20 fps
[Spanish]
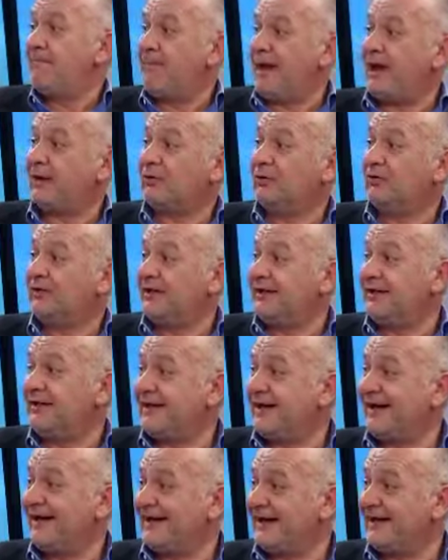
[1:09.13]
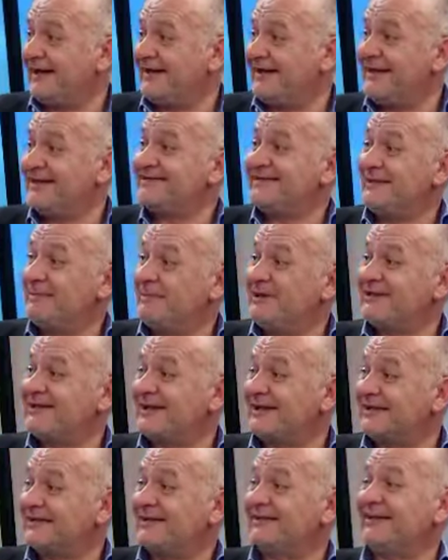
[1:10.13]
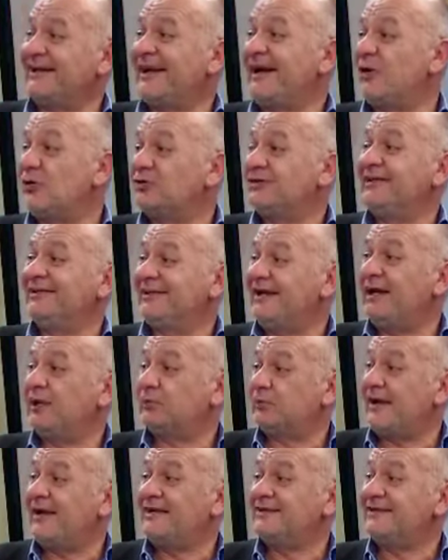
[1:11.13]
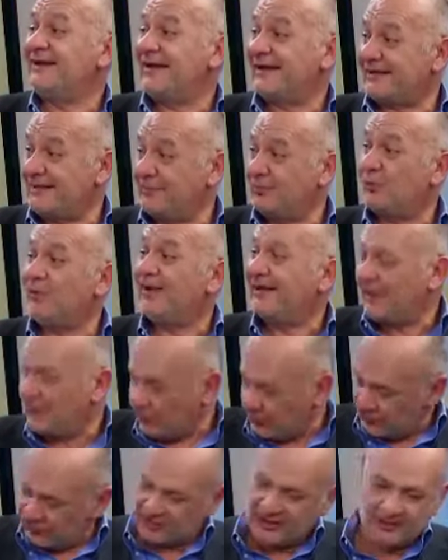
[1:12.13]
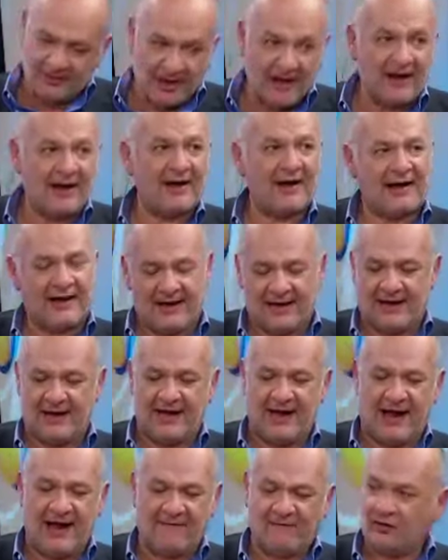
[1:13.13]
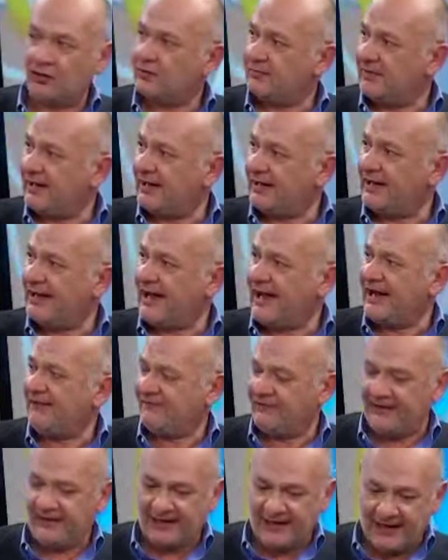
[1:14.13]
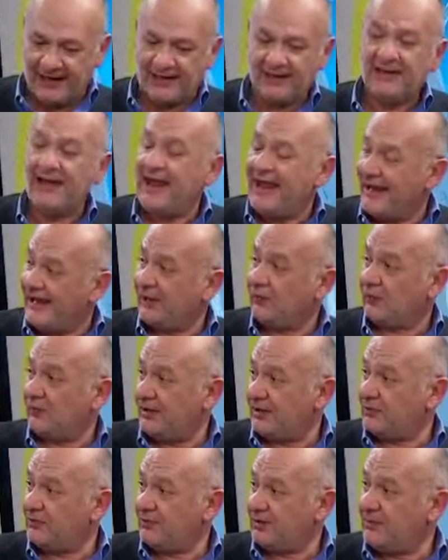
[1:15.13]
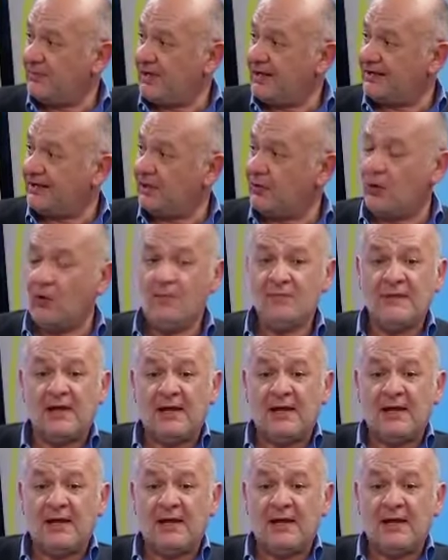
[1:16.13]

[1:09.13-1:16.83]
va con el general Cárdenas y empieza a rescatar a los intelectuales de la República con los que va a, formar al final el Colegio de México.